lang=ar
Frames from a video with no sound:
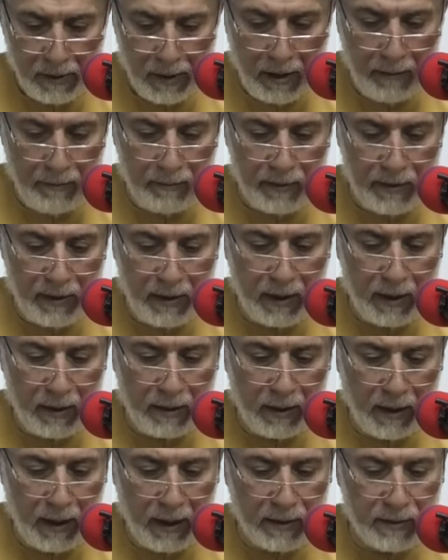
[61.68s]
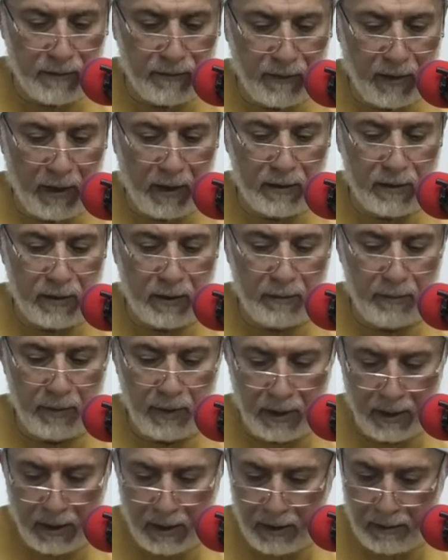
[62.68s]
أمثلة حذف أكثر
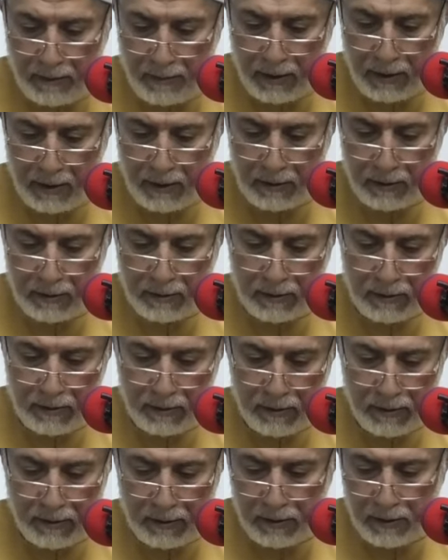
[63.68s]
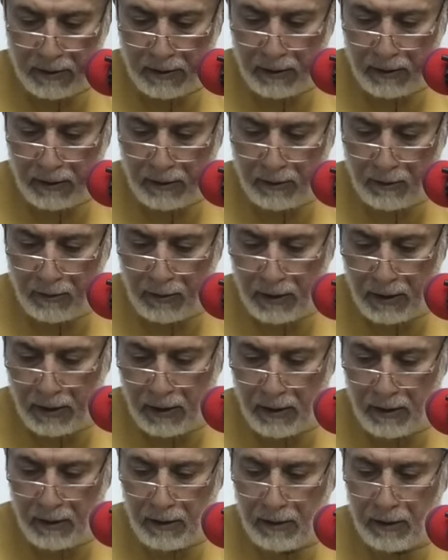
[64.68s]
من كلمة إحنا
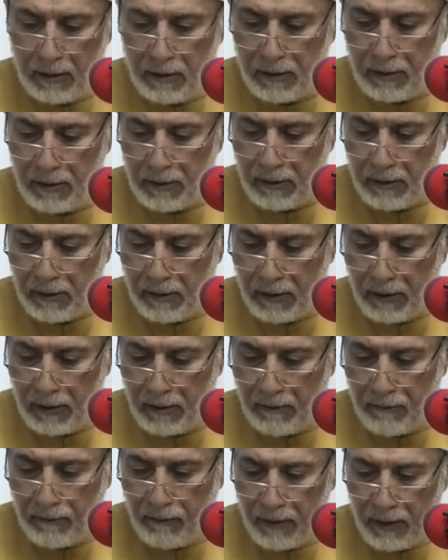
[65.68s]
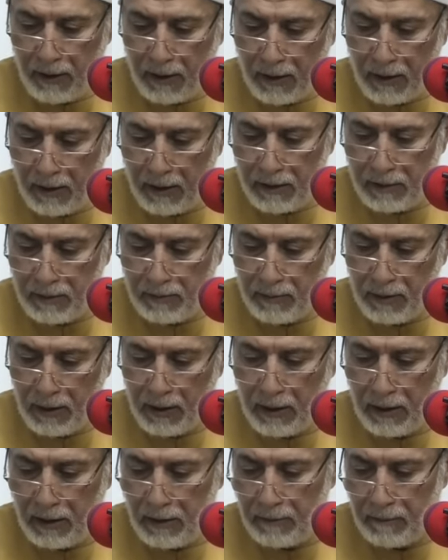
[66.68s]
قلنا إن في حاجة
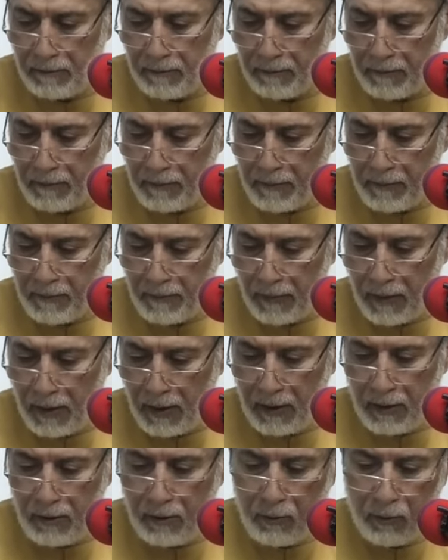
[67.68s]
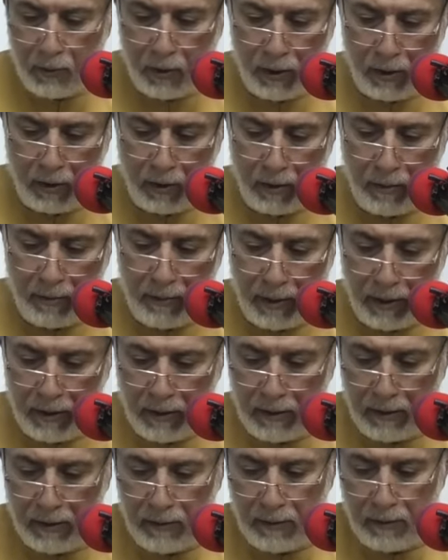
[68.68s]
اسمها النوع الرابع
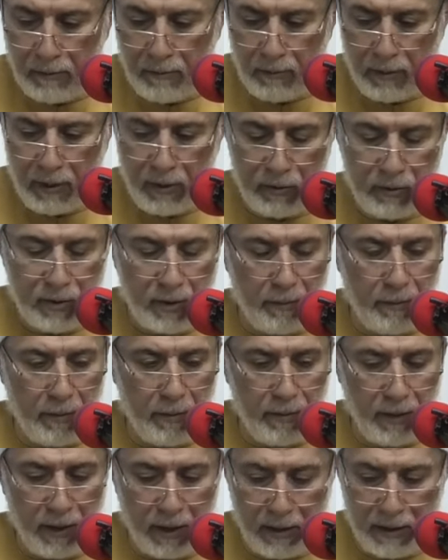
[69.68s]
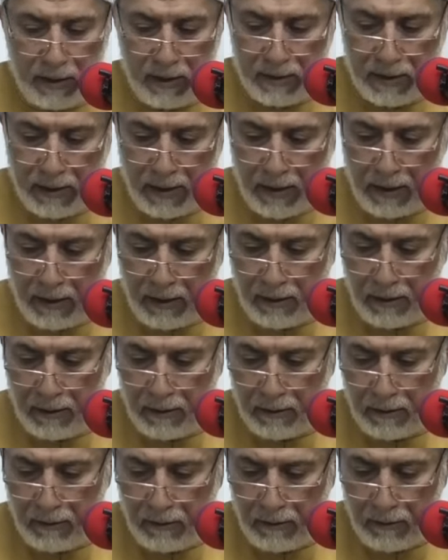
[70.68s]
ما يسمى بالاختزال
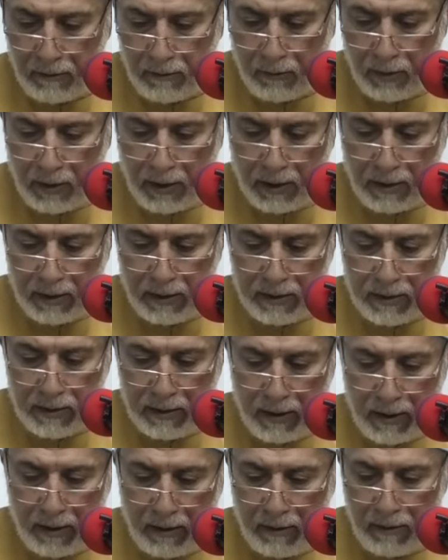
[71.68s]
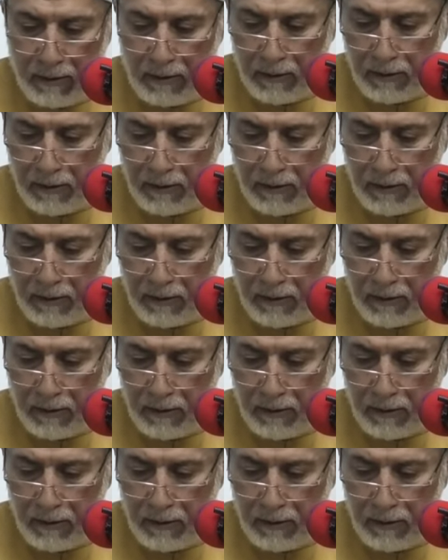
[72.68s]
والاختزال